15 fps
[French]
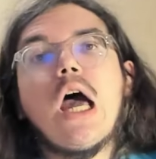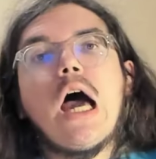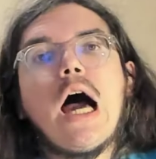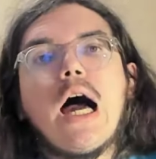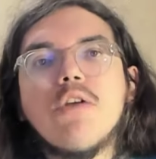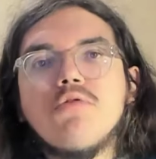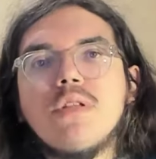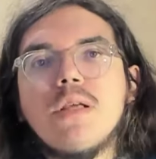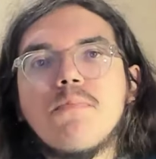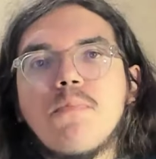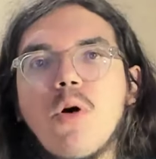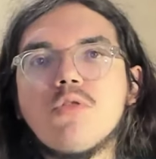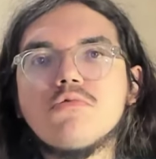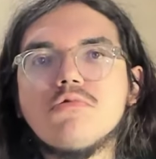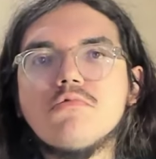à une
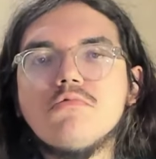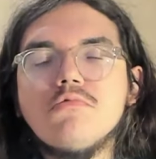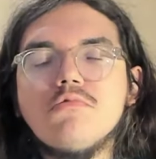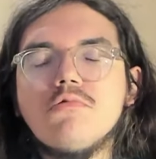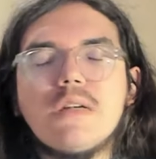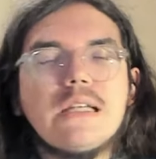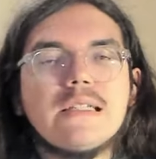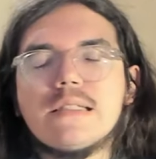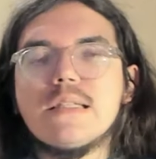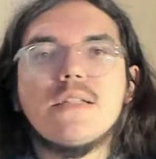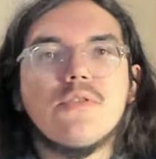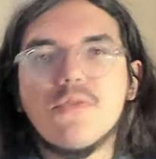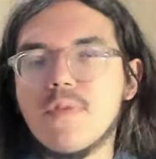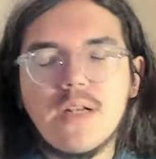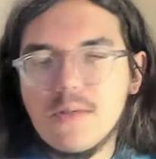époque où l'essai
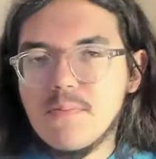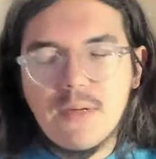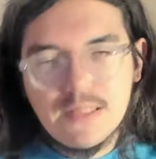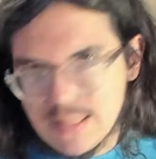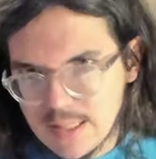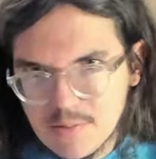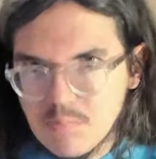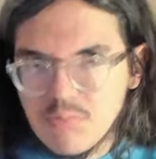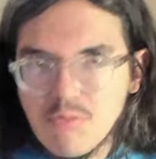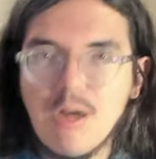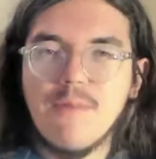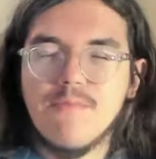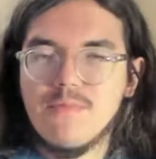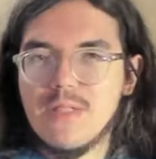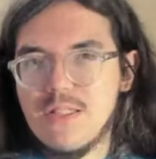ne valait pas 5
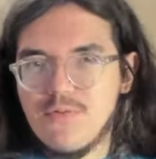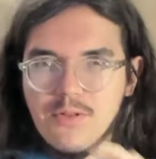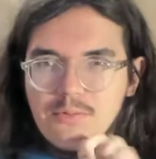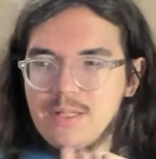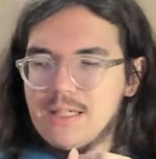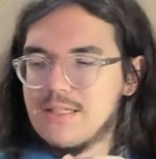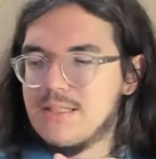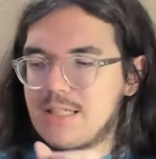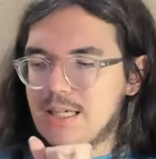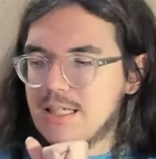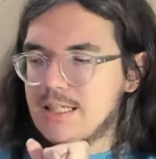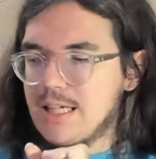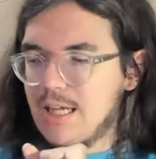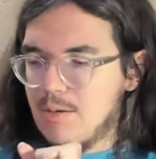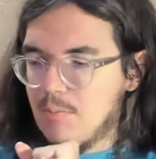points. Il faut bien le dire
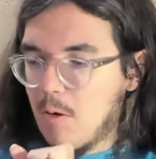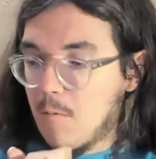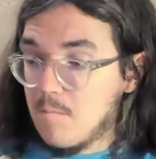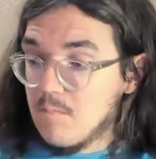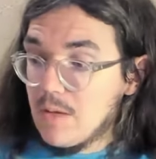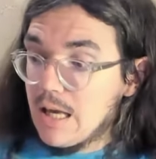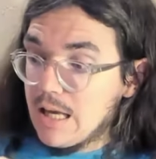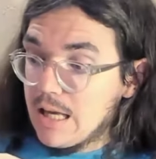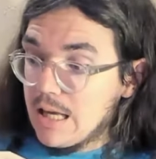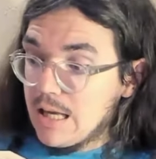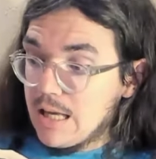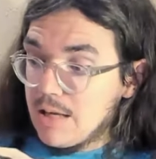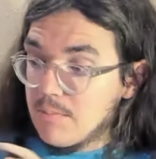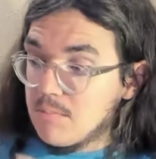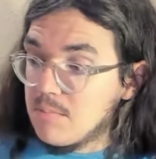également.
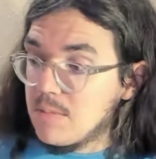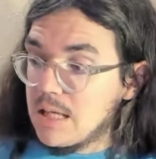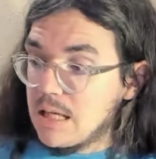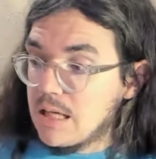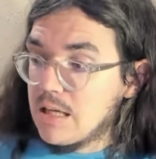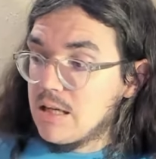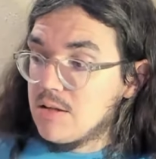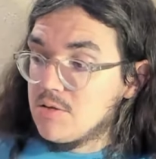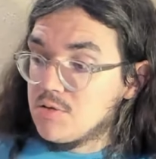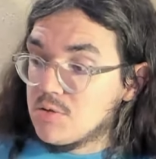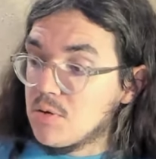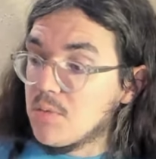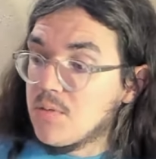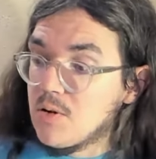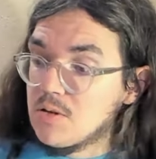Mais euh,
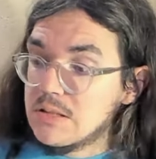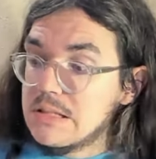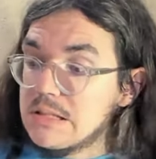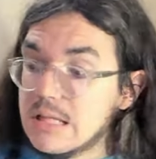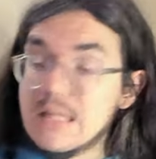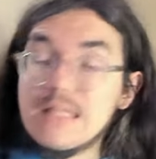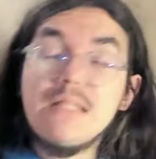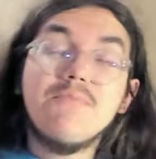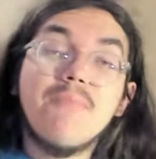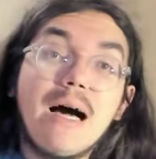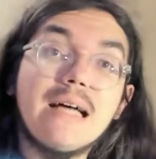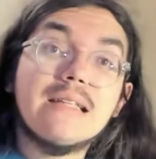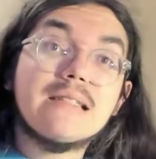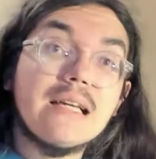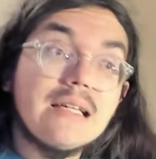ce France-Italie,
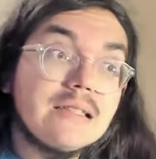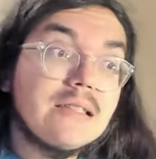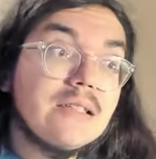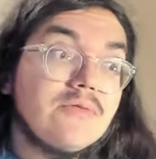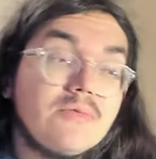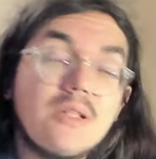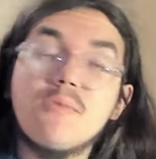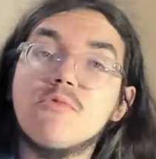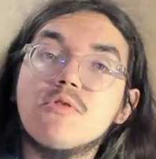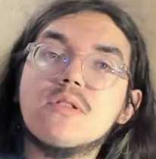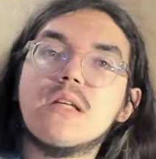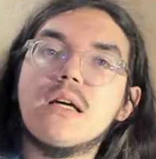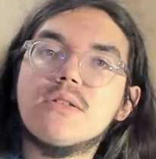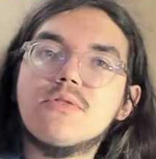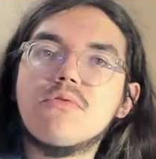bah, ça a été une
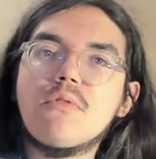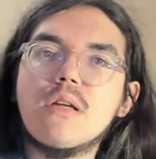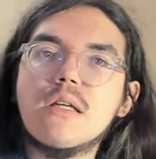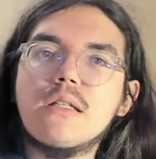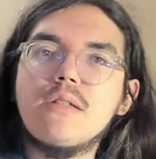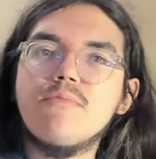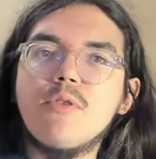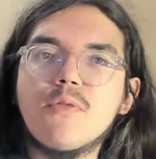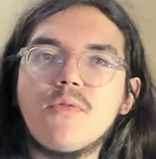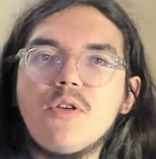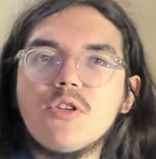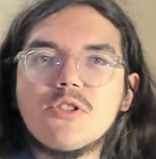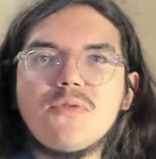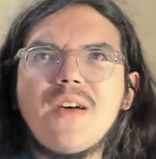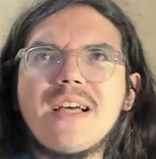démonstration de l'équipe de
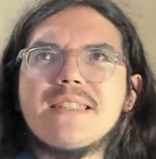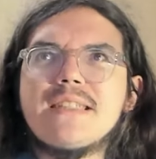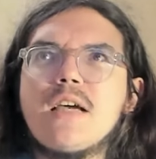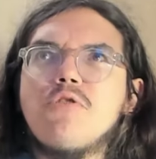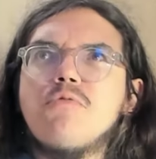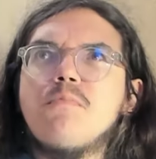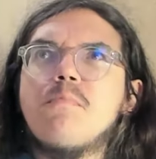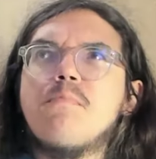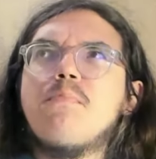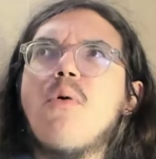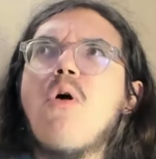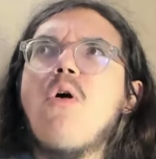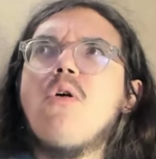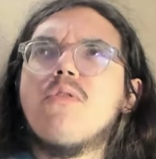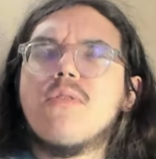France face à une
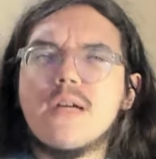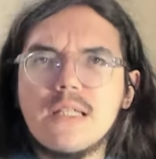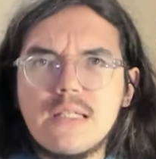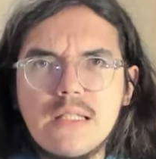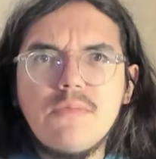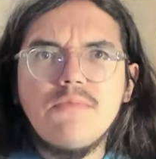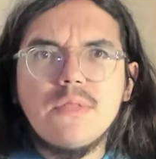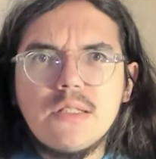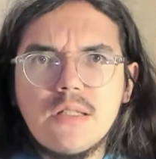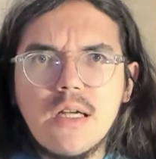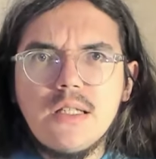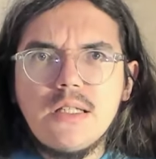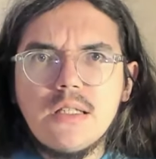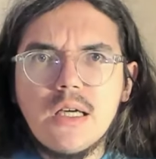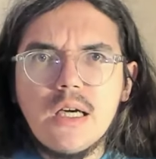pauvre équipe
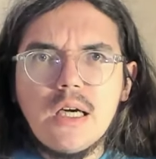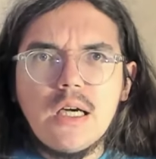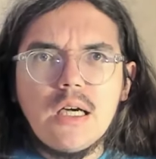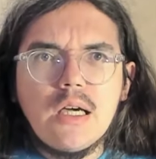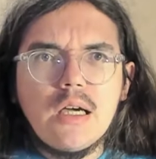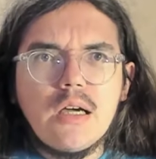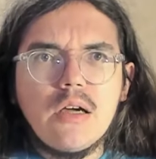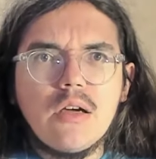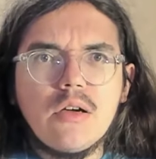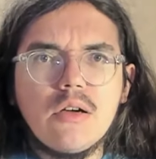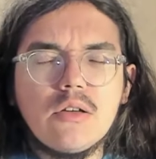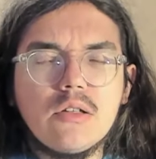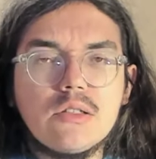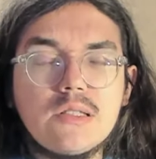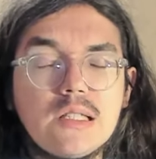d'Italie.
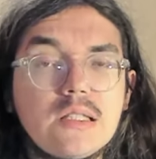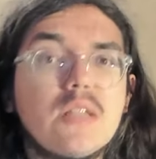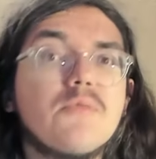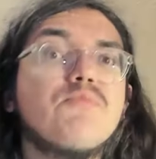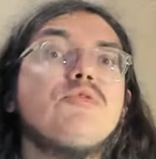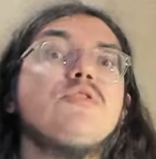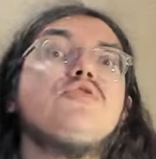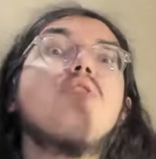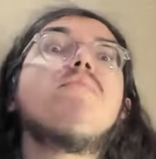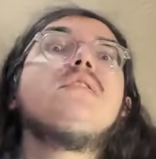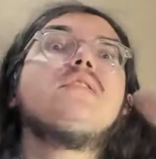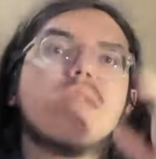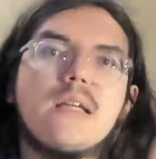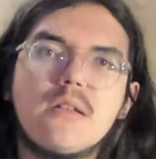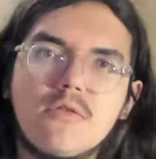Euh, c'était depuis
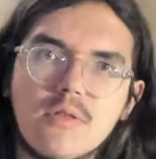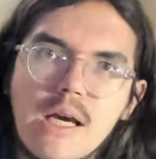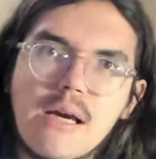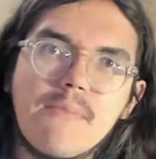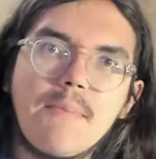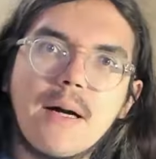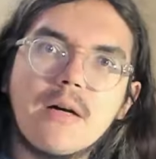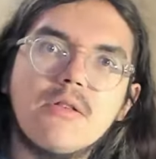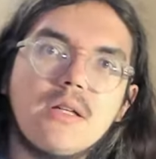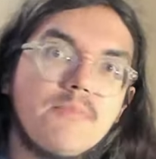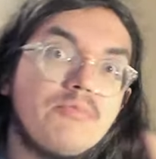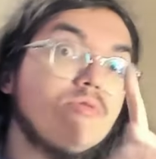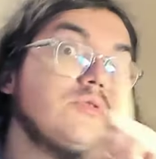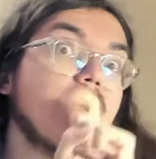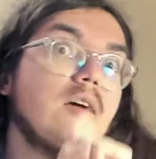2005 qu'on n'avait pas collé
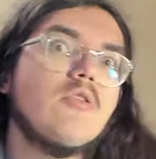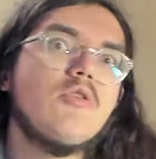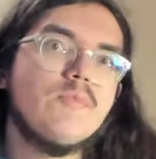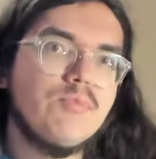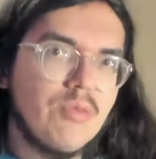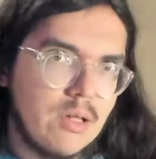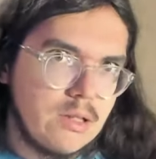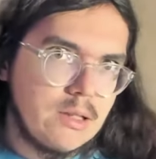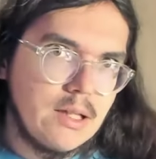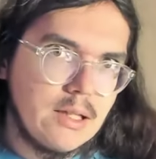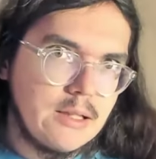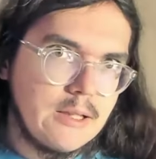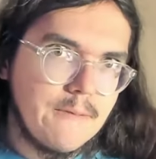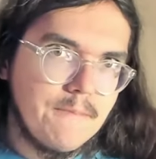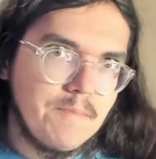plus de 50 points l'Italie,